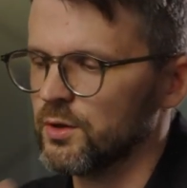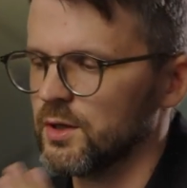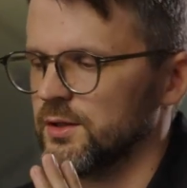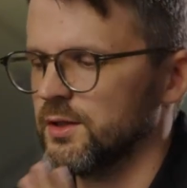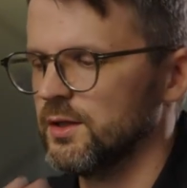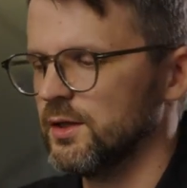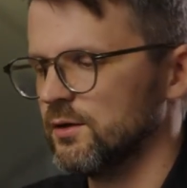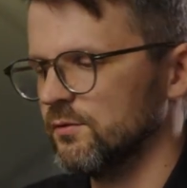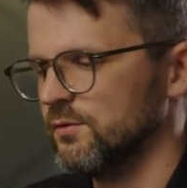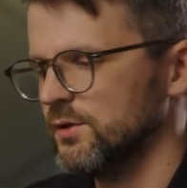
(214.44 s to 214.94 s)

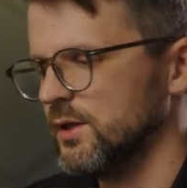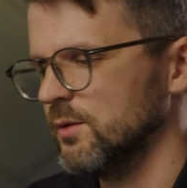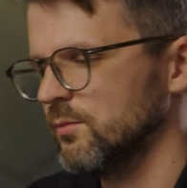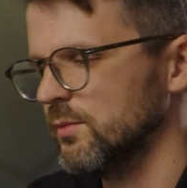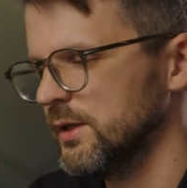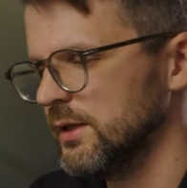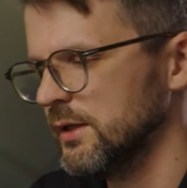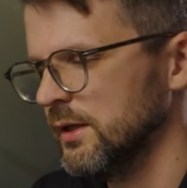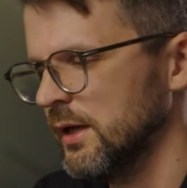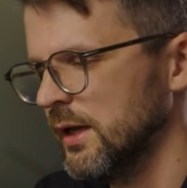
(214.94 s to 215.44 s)
кадрирование,
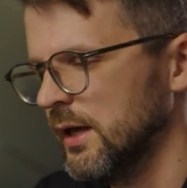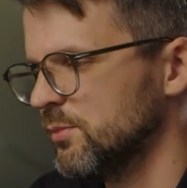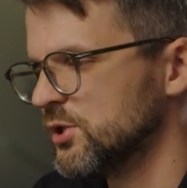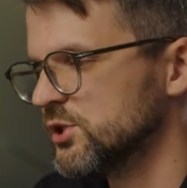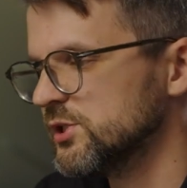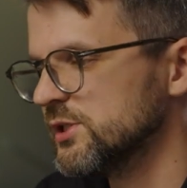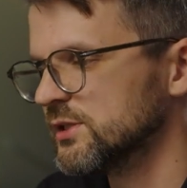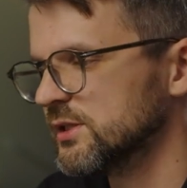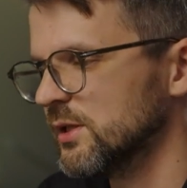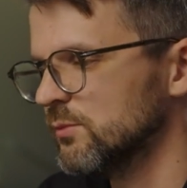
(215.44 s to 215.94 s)
мы
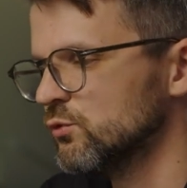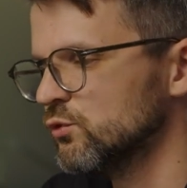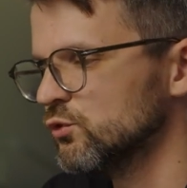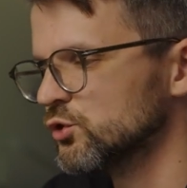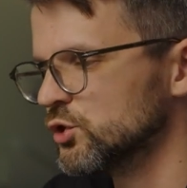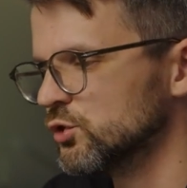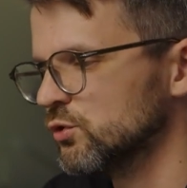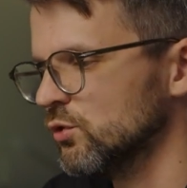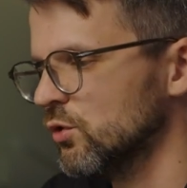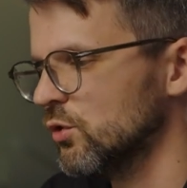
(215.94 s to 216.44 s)
пришли к тому,
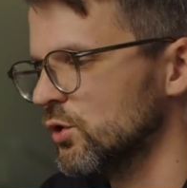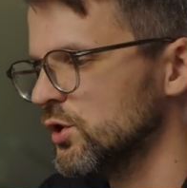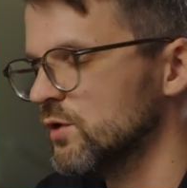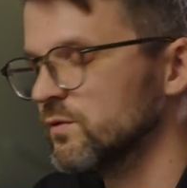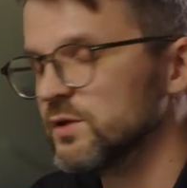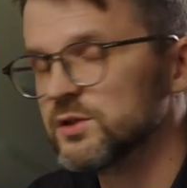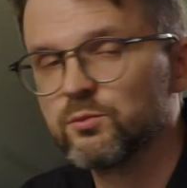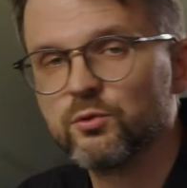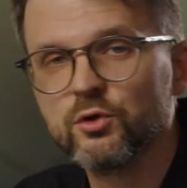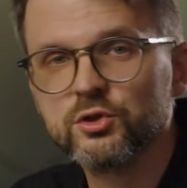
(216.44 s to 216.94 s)
что
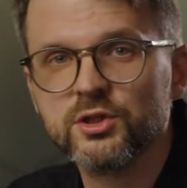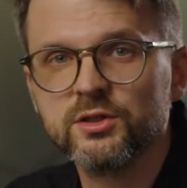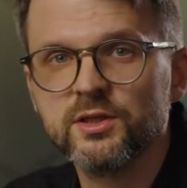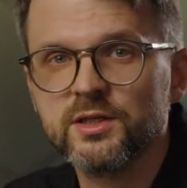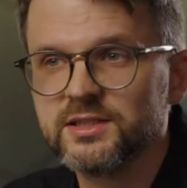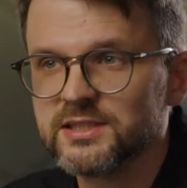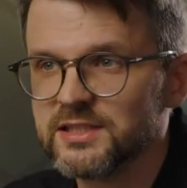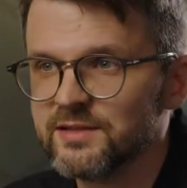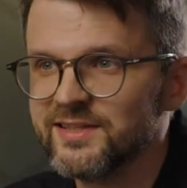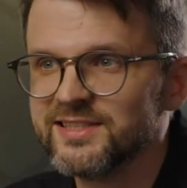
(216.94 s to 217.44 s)
невозможно
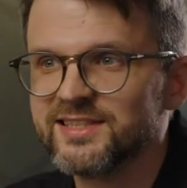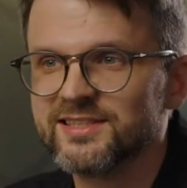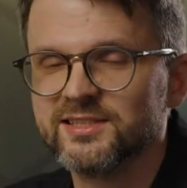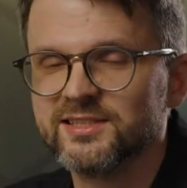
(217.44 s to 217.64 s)
нарисовать